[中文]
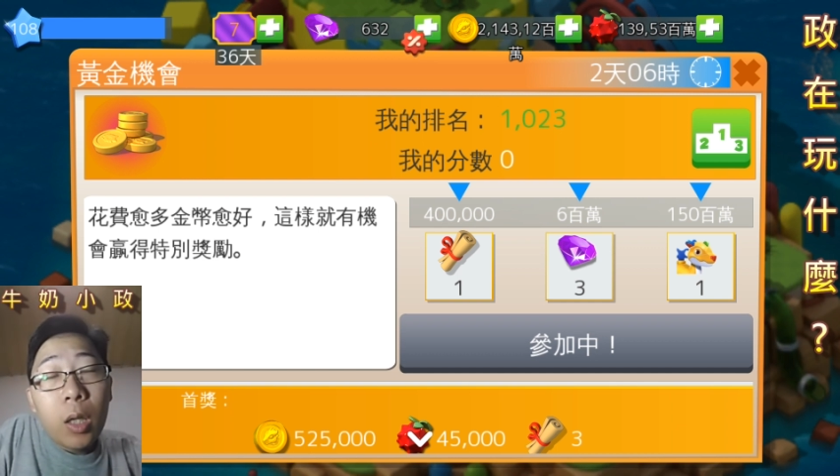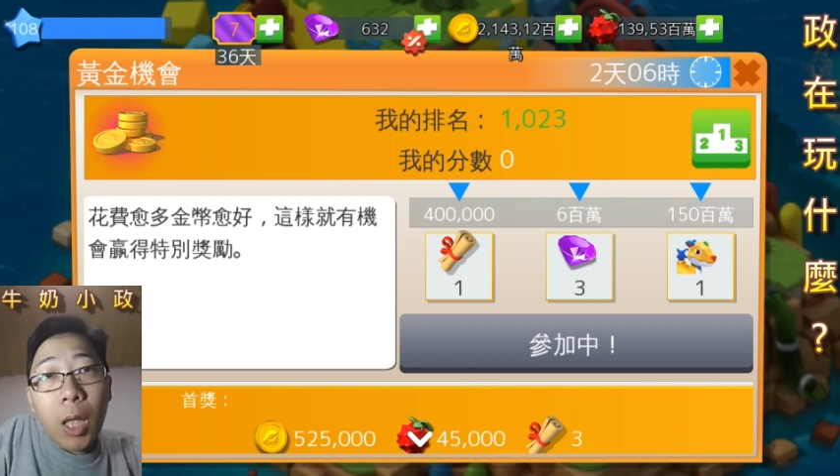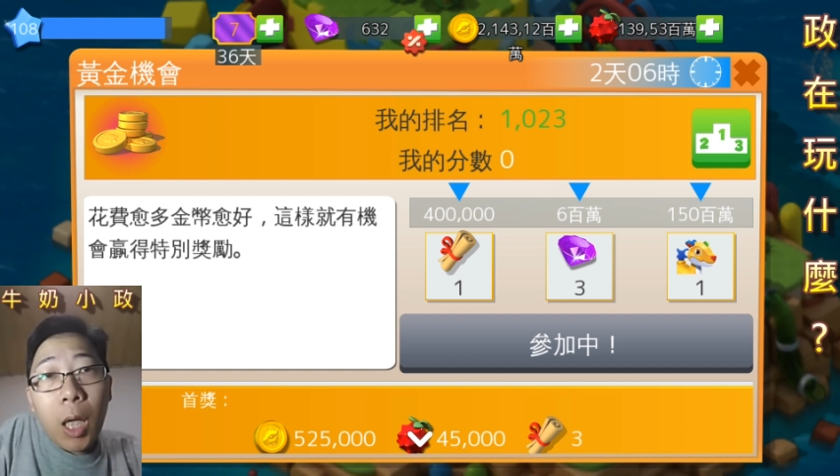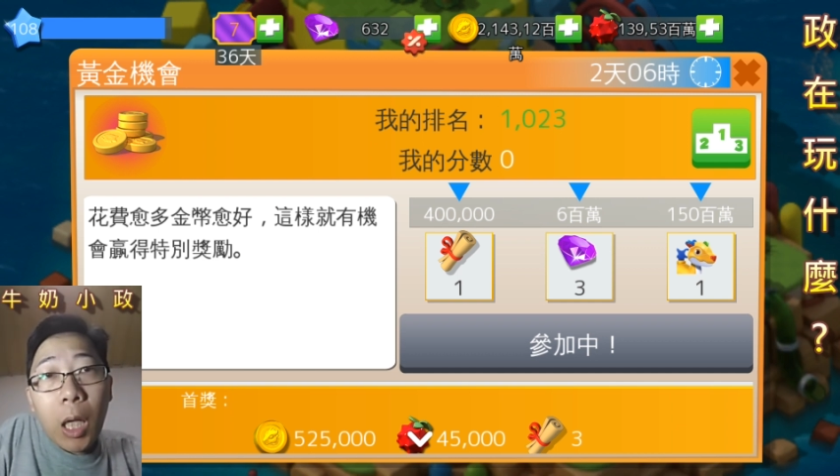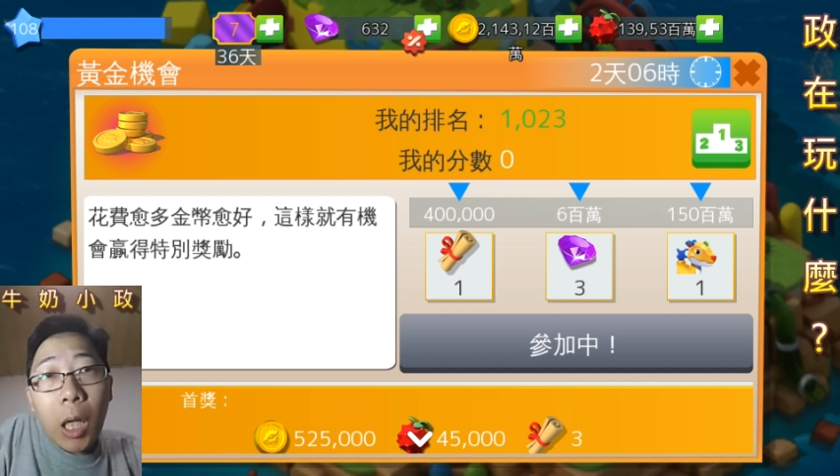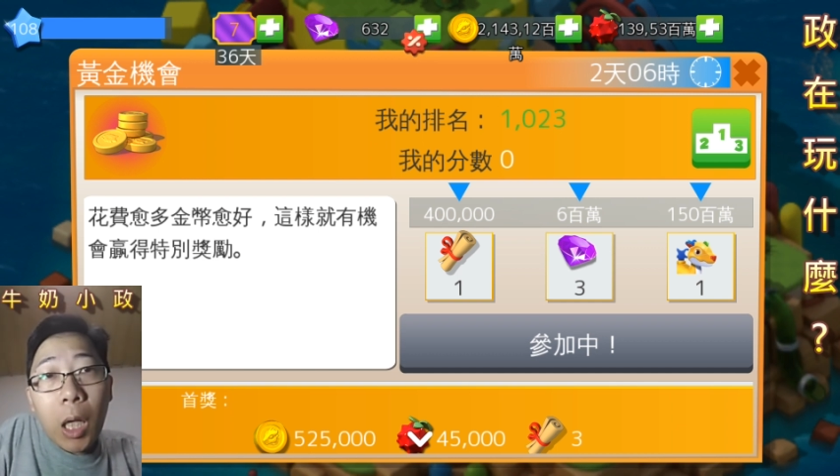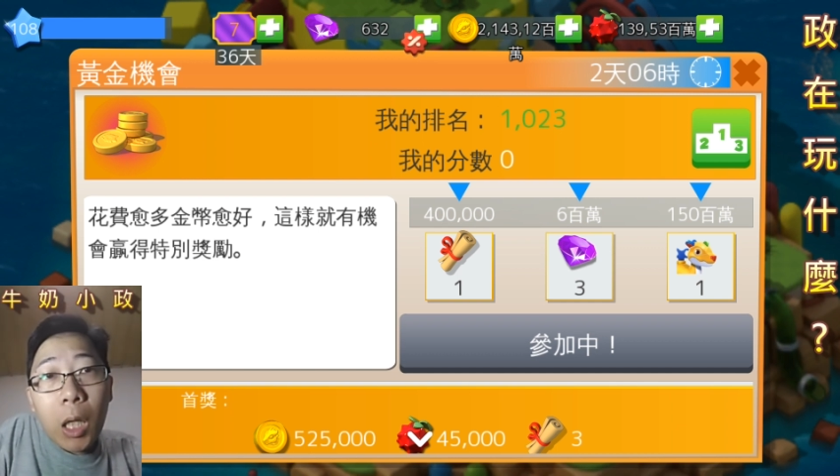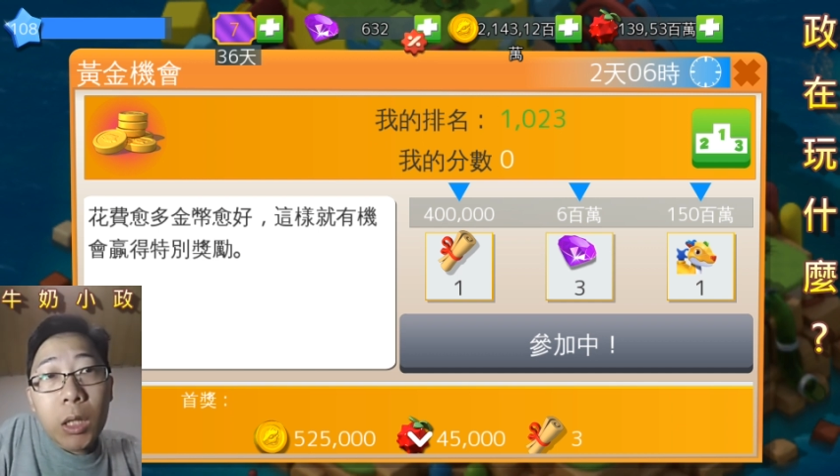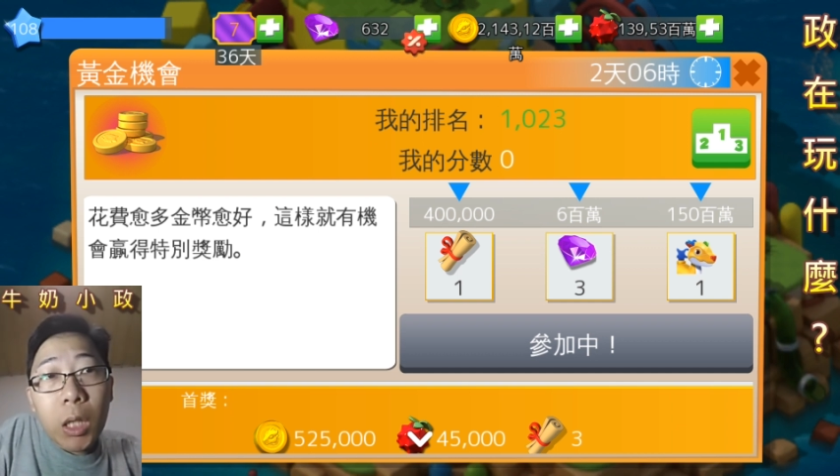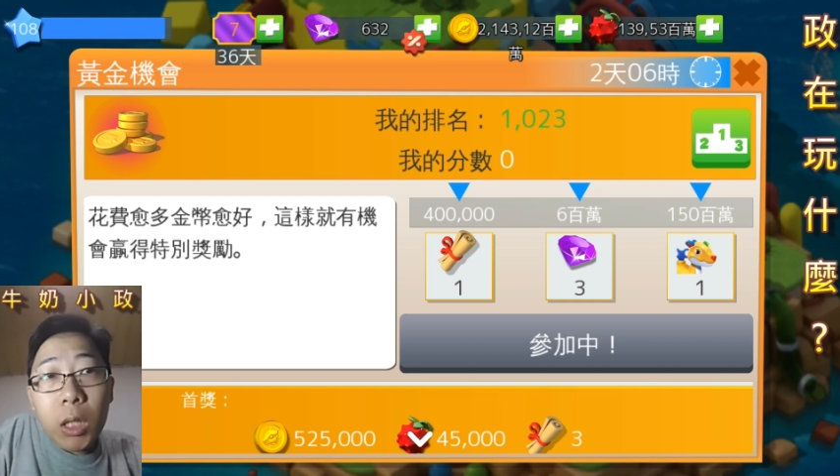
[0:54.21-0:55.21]

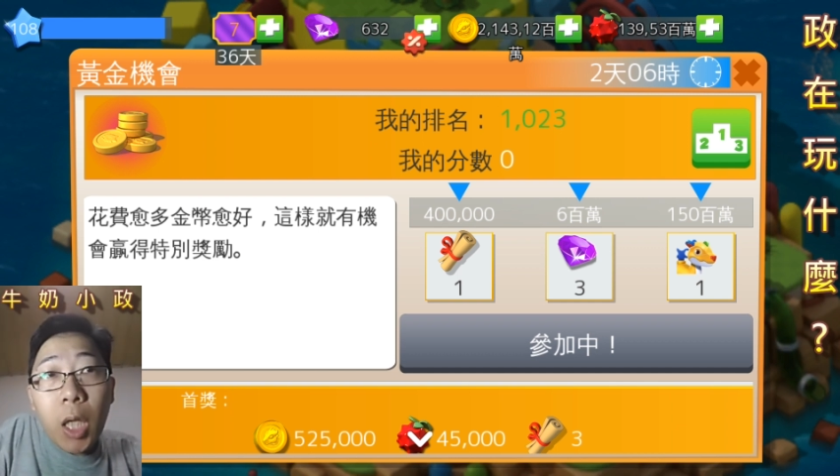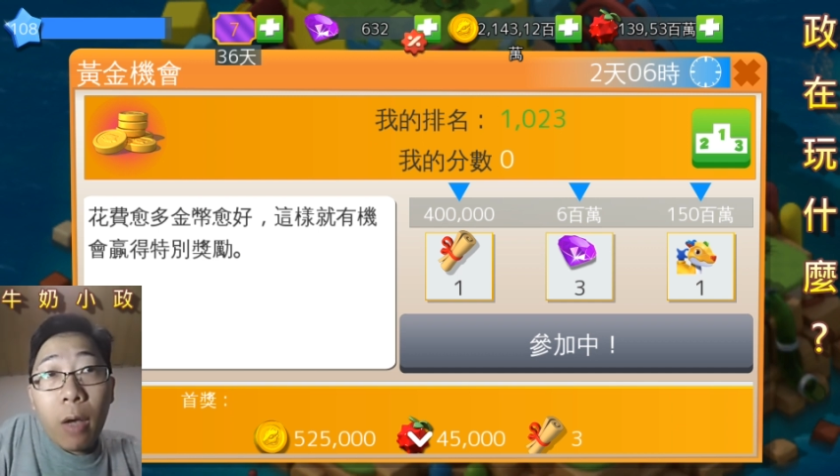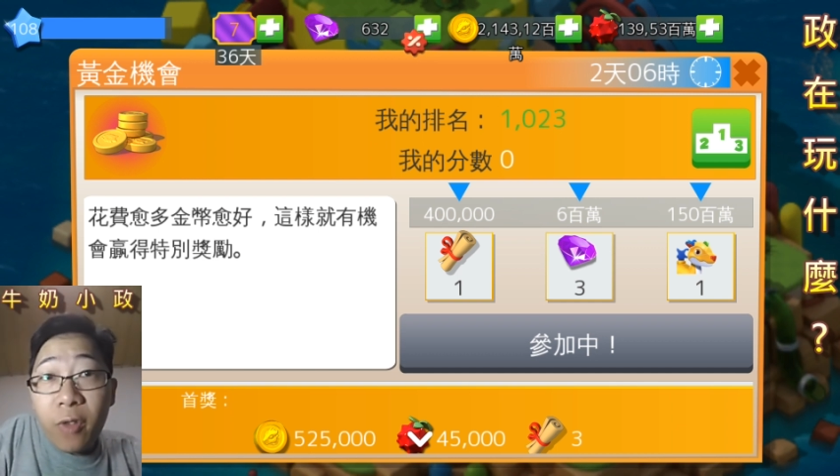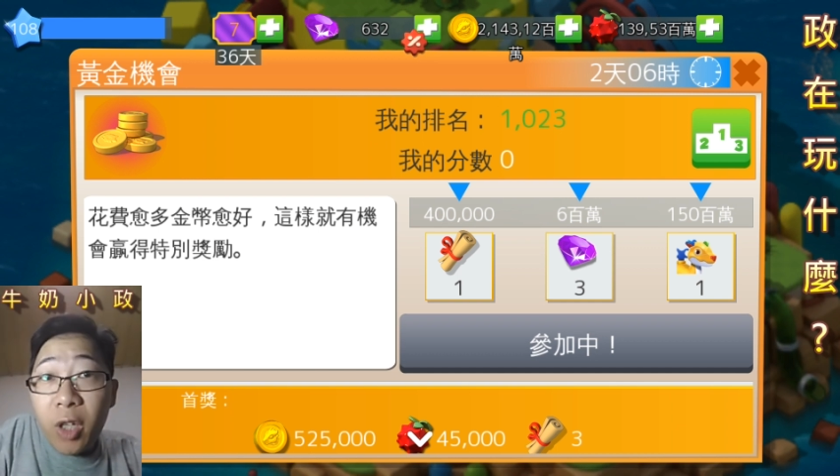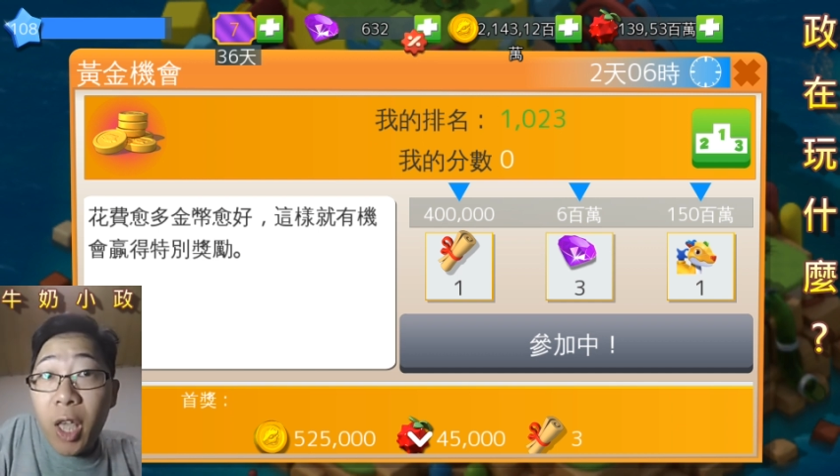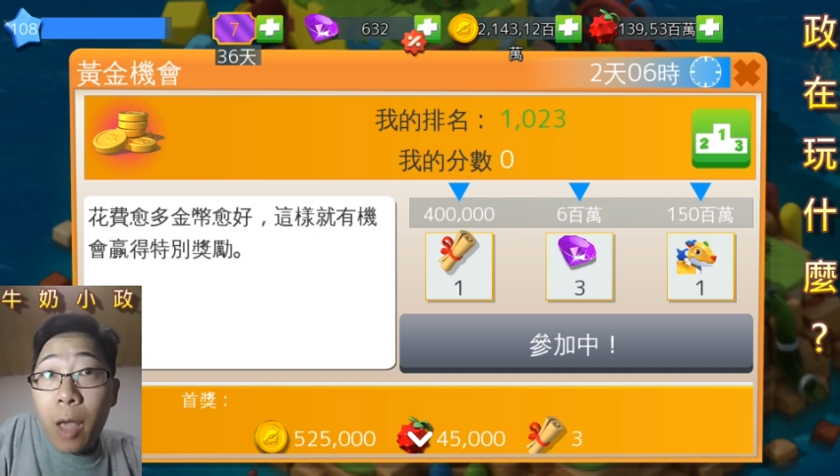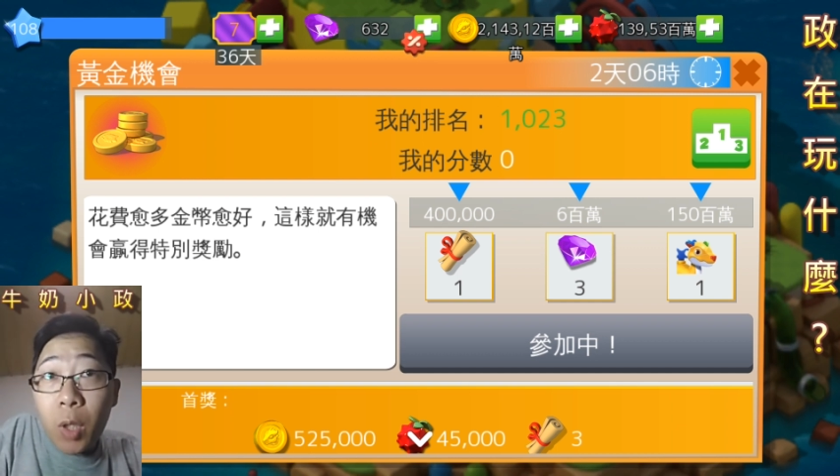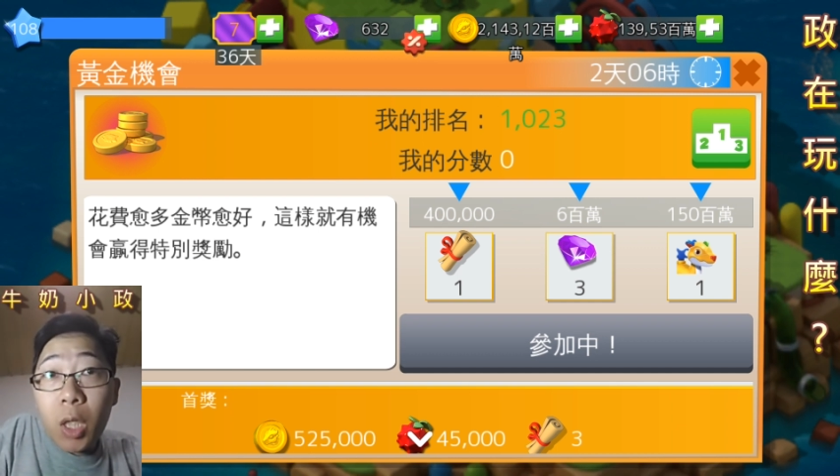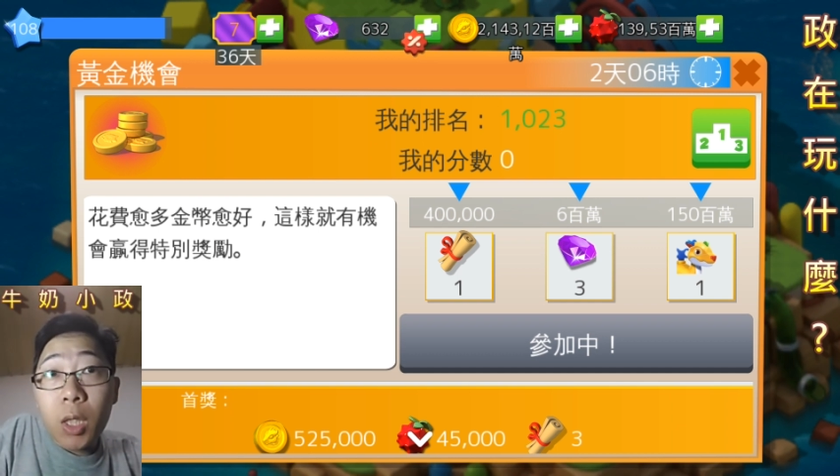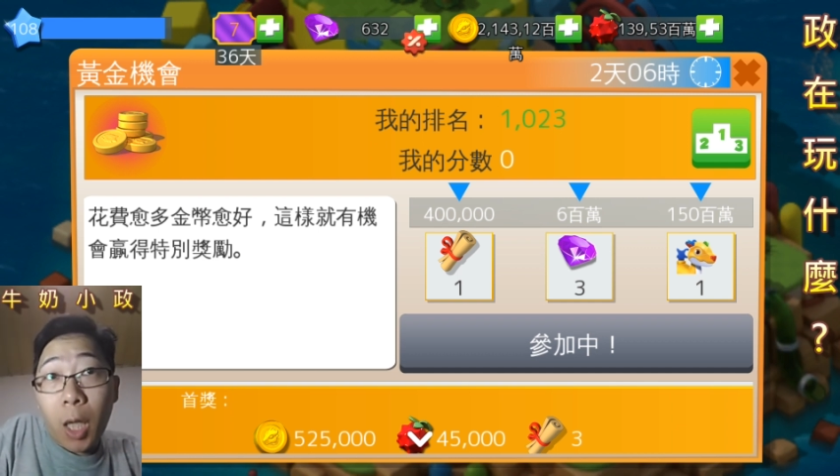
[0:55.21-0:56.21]
那这个是要 VIP